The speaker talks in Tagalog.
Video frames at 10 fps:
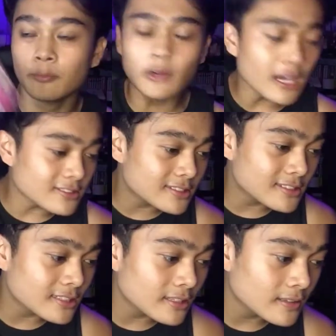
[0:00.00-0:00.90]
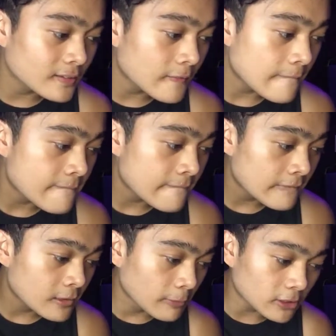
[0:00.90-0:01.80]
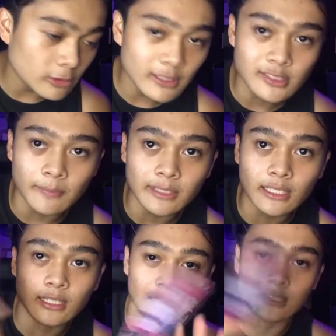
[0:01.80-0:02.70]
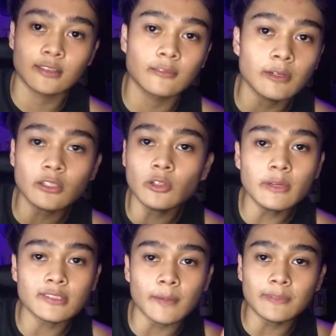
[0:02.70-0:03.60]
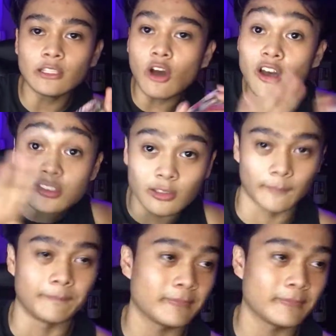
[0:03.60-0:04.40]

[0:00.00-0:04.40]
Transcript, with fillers: Bukas, we're doing something great. We're doing something awesome.